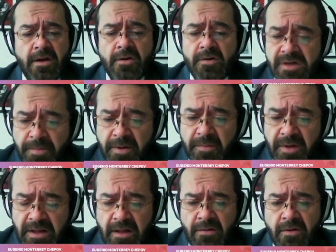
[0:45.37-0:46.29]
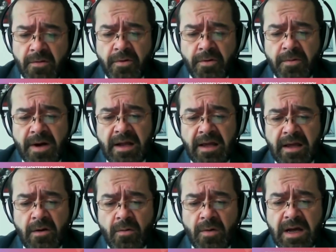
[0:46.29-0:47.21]
Nos han permitido comprobar
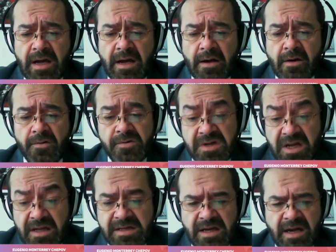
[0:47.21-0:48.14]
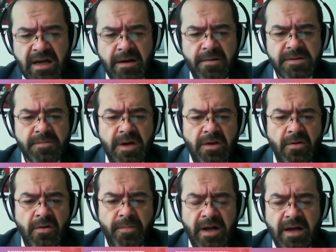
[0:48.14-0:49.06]
que una conciencia cada vez
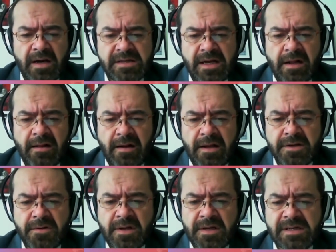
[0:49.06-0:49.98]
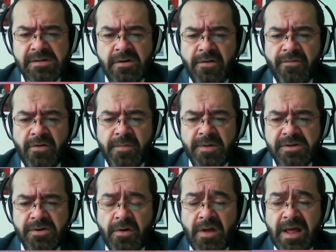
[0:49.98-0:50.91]
mayor para ejercer el derecho de acceso a la
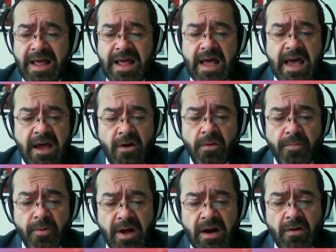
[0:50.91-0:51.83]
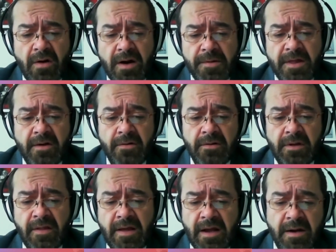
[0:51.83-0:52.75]
información e incorporarlo a la vida
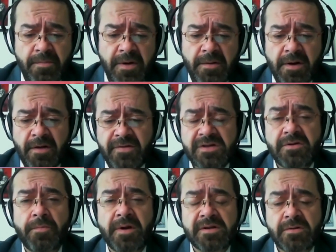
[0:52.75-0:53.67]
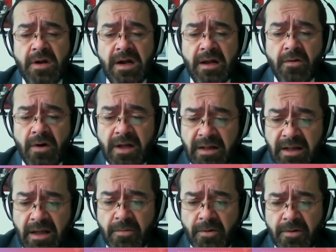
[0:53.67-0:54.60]
cotidiana para beneficio personal y
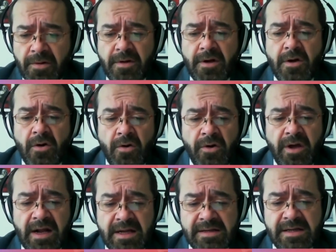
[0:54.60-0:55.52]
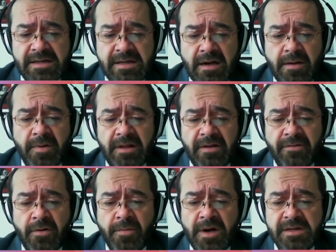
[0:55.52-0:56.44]
colectivo Hoy, gracias a la
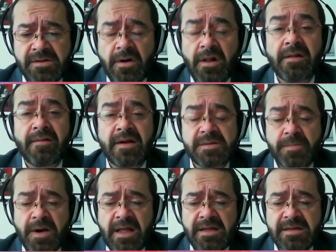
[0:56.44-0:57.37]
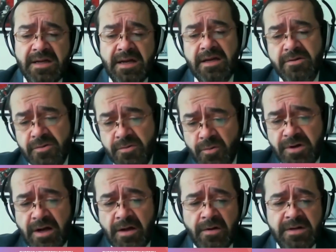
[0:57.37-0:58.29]
Plataforma Nacional de Transparencia y sus
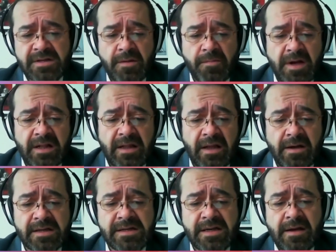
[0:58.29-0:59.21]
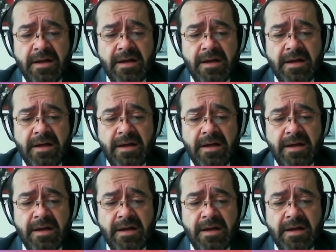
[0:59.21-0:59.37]
buscadores temáticas,